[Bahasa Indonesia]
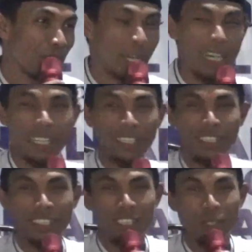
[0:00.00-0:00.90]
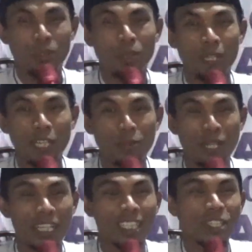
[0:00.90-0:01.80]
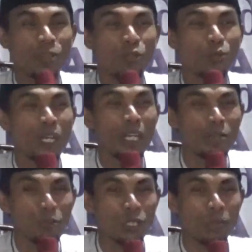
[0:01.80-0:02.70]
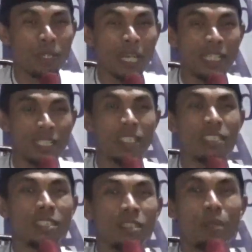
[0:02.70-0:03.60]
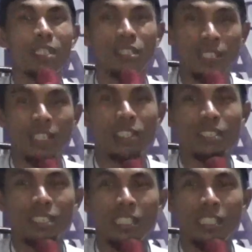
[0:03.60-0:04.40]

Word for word: makanya kula benajunan kutu ilmu saya baka ada mantar